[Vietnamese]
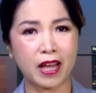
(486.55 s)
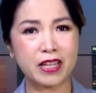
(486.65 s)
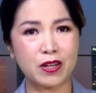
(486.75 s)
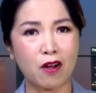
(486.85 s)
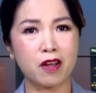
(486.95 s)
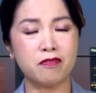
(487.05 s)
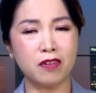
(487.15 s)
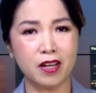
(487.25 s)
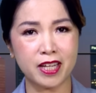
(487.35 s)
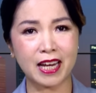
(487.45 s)
hay nói
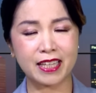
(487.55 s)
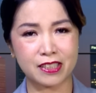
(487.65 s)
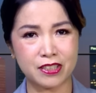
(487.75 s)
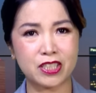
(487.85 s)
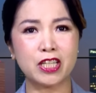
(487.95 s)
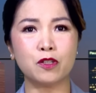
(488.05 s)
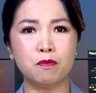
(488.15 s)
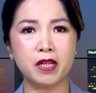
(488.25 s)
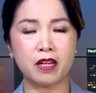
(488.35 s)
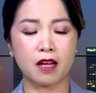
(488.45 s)
với lại cử tri của
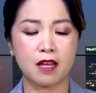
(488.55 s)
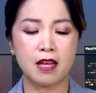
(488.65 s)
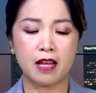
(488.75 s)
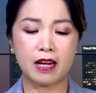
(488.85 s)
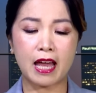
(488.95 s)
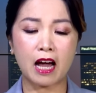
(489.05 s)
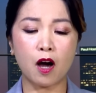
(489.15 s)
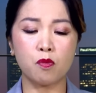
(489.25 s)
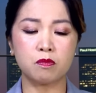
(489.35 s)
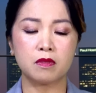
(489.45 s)
mình đó là
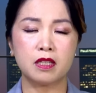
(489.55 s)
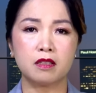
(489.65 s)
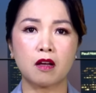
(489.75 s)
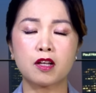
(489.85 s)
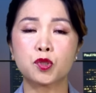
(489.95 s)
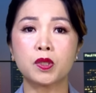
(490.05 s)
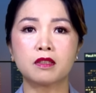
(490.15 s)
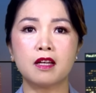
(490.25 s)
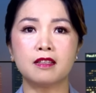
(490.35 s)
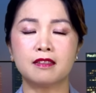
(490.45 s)
ông có xuất
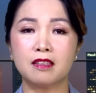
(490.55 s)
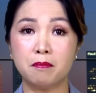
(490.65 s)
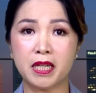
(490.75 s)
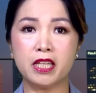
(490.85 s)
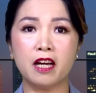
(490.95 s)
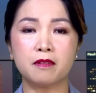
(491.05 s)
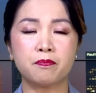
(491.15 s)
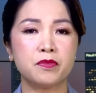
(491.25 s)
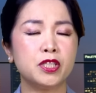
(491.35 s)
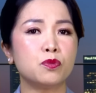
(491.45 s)
thân từ bình dân
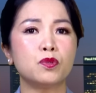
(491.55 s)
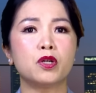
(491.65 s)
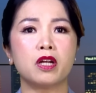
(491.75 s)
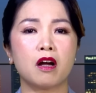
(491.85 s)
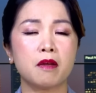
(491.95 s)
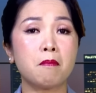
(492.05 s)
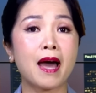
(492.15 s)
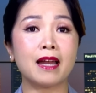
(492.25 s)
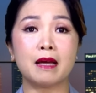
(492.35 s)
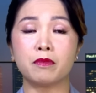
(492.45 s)
như chúng tôi nói
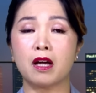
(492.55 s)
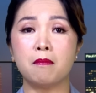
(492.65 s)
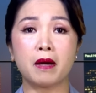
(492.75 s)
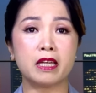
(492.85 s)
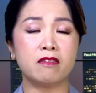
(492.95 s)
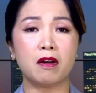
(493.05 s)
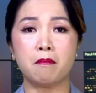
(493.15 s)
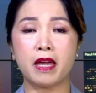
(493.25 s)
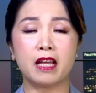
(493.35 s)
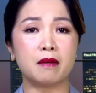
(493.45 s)
ba làm thợ máy và
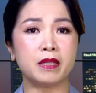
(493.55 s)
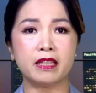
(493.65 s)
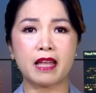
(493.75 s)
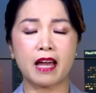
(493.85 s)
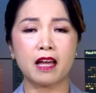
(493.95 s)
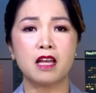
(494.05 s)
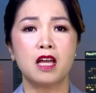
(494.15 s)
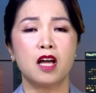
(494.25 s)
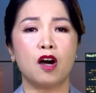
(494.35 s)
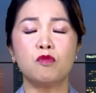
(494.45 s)
mẹ làm y tá
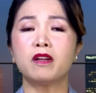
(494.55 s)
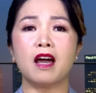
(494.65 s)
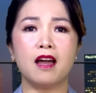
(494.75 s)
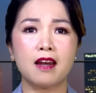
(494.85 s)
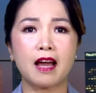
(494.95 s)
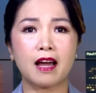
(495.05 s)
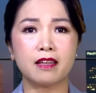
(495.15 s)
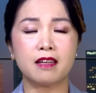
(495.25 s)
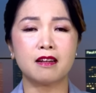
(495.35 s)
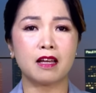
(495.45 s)
ông kể
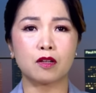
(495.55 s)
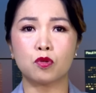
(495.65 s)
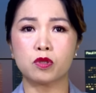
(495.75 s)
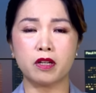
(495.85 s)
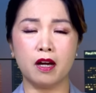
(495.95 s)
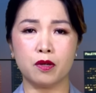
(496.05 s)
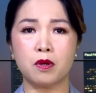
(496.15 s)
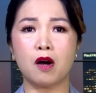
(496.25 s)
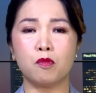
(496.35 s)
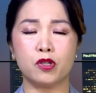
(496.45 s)
lại là cuộc đời của
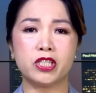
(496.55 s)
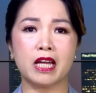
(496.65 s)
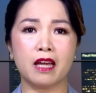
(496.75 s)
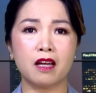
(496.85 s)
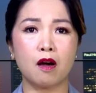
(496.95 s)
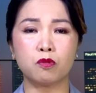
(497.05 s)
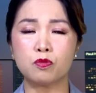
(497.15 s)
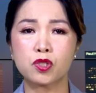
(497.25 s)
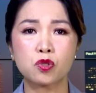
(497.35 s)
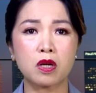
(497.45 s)
ông hồi trẻ ông
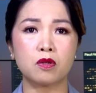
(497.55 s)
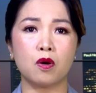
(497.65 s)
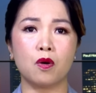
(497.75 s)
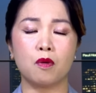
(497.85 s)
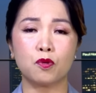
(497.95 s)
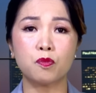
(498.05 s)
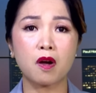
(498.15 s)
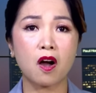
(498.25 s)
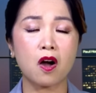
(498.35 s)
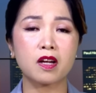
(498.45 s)
cũng struggle ông cũng
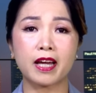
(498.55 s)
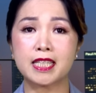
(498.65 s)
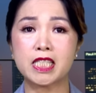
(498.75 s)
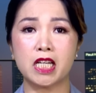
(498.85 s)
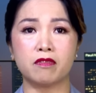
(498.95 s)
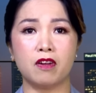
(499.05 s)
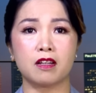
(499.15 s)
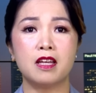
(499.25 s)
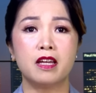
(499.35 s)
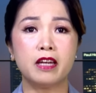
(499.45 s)
khó khăn chật vật
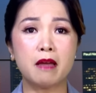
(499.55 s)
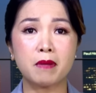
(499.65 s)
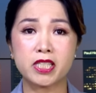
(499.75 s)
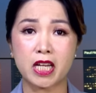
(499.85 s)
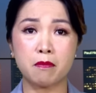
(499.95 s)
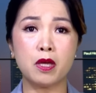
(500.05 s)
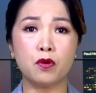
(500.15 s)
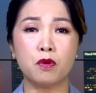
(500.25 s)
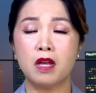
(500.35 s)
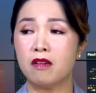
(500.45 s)
để mà trả
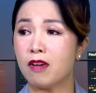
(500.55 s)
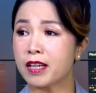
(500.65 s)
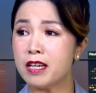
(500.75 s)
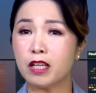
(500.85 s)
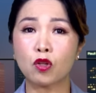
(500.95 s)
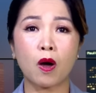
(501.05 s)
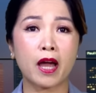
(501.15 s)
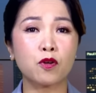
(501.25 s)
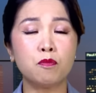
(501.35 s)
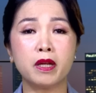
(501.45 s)
bill và cái điện
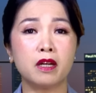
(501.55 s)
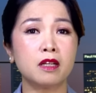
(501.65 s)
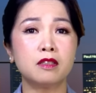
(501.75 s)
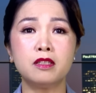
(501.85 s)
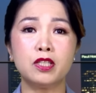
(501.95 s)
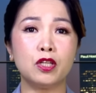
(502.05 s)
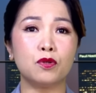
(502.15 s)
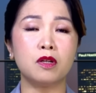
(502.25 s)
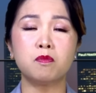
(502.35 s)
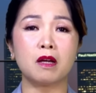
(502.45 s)
thoại của mình cứ
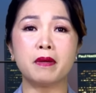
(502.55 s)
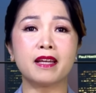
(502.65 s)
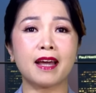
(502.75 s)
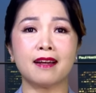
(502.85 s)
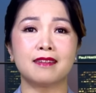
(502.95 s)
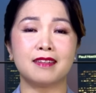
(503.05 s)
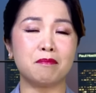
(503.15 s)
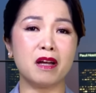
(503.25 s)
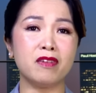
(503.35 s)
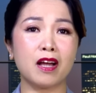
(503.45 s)
nhiều lúc là bị ngắt là
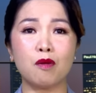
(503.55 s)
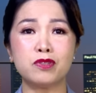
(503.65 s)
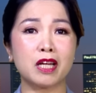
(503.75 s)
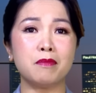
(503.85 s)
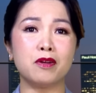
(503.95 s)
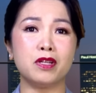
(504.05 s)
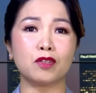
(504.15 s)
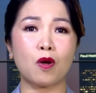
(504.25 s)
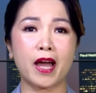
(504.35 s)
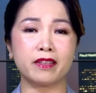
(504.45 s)
bởi vì không trả bill
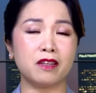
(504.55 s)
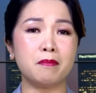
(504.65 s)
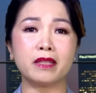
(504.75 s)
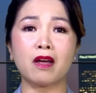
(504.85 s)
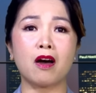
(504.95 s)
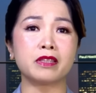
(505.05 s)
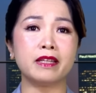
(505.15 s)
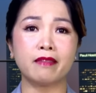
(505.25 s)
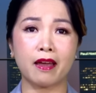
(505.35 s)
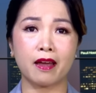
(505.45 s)
điện thoại thì nó bị tò
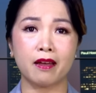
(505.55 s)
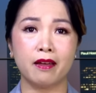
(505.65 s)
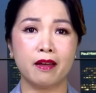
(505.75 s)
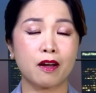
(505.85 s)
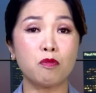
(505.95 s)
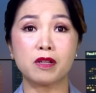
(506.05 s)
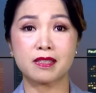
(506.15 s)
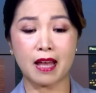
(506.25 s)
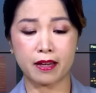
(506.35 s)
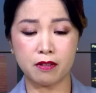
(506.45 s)
tí te không có
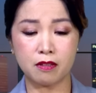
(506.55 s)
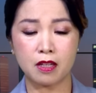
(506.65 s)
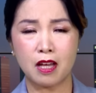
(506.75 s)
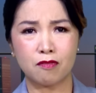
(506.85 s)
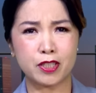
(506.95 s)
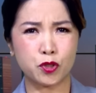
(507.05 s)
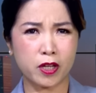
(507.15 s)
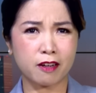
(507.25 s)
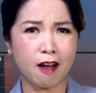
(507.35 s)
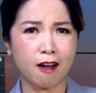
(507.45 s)
xài được và
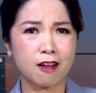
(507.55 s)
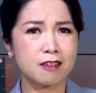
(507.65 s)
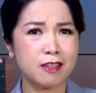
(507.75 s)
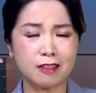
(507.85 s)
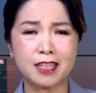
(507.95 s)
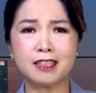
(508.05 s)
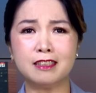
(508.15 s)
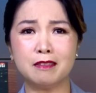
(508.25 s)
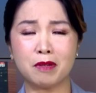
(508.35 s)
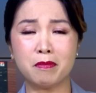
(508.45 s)
chuyện đó những cái
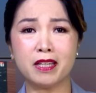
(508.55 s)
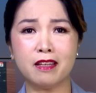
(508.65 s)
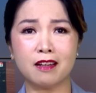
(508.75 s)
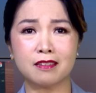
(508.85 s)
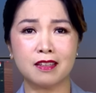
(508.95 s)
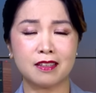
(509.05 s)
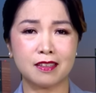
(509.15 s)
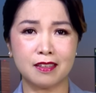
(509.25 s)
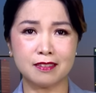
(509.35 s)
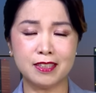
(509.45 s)
người mà bình dân
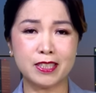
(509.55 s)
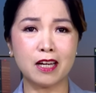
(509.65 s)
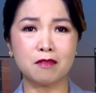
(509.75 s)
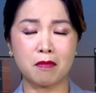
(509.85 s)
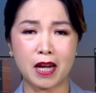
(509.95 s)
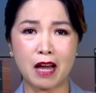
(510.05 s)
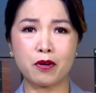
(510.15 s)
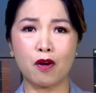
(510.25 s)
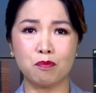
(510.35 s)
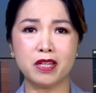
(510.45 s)
ờ, người dân mà
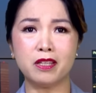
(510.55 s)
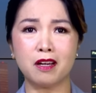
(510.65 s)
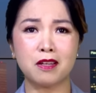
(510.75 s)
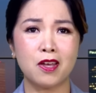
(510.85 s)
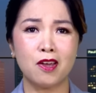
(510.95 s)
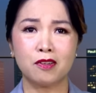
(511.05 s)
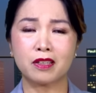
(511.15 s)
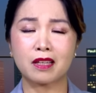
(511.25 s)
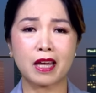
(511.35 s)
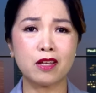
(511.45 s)
lao động bình dân
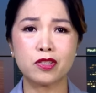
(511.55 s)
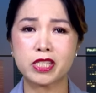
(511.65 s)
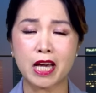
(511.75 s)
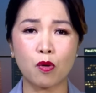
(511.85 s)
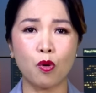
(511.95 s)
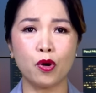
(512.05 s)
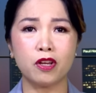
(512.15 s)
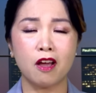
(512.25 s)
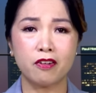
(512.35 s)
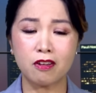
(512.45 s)
người ta thấy cha ôi
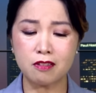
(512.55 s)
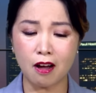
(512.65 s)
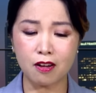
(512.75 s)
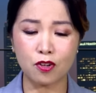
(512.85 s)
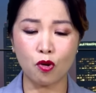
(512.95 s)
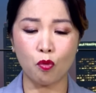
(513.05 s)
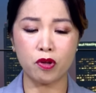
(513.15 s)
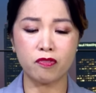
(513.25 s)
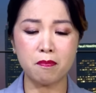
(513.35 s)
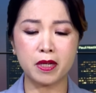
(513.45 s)
nó gần
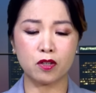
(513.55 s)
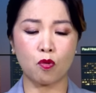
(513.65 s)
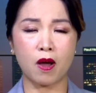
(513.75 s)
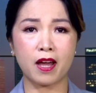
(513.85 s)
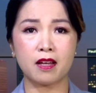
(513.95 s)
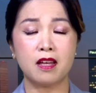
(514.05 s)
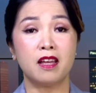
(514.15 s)
gũi với mình quá